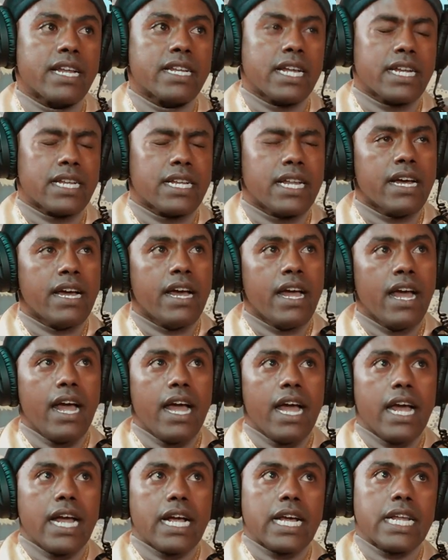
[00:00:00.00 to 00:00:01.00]
karena
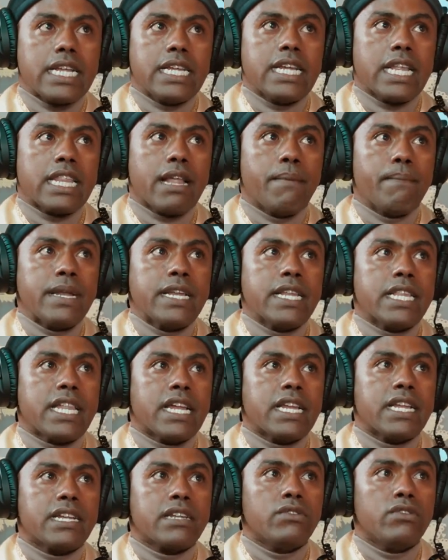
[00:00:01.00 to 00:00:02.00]
ketika sampai di
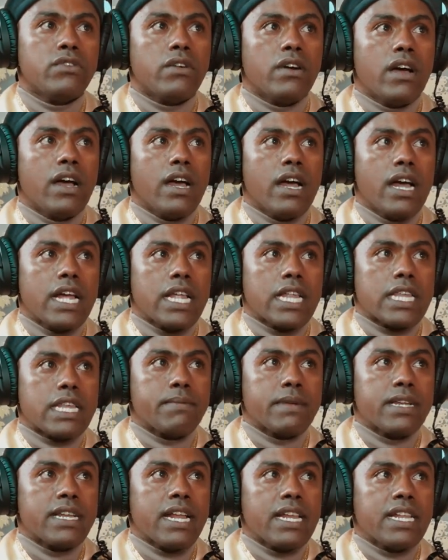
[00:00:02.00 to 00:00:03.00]
sana tuh
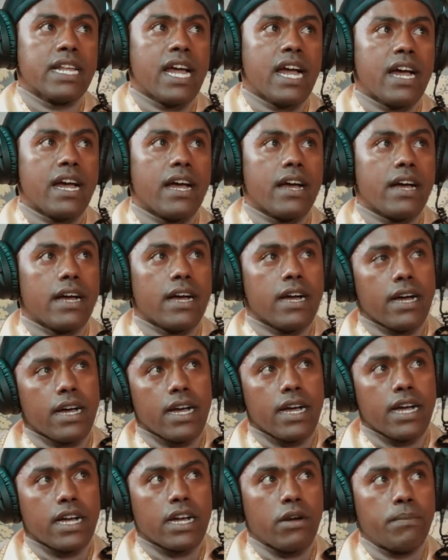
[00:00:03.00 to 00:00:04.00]
sebenarnya
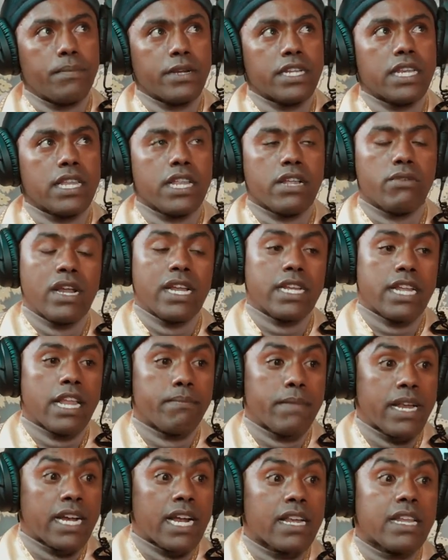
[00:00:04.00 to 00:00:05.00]
uh, kompetisi kualitas
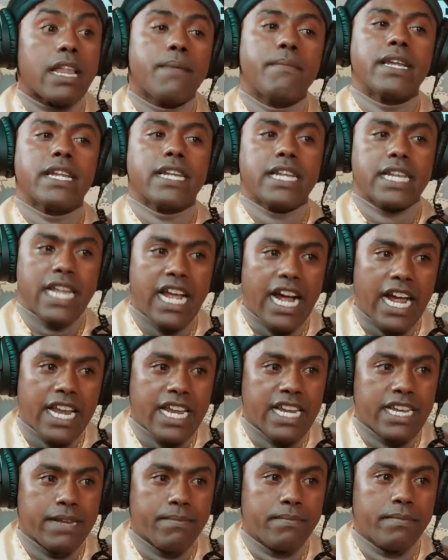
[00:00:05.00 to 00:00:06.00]
mereka sama dengan kita yang ada
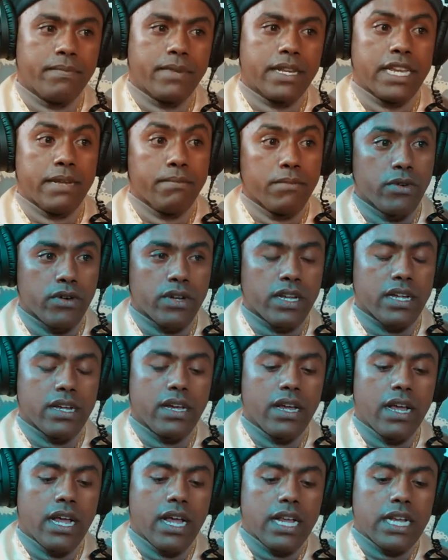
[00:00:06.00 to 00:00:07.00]
di timur
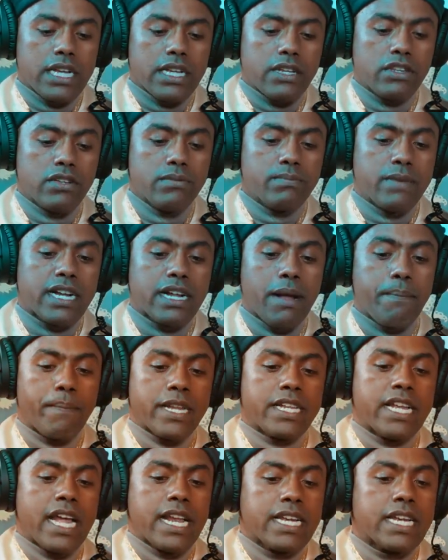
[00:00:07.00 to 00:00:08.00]
cuma
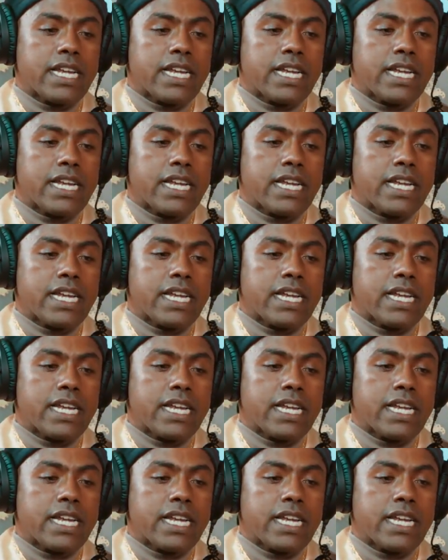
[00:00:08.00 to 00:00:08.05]
kepercayaan diri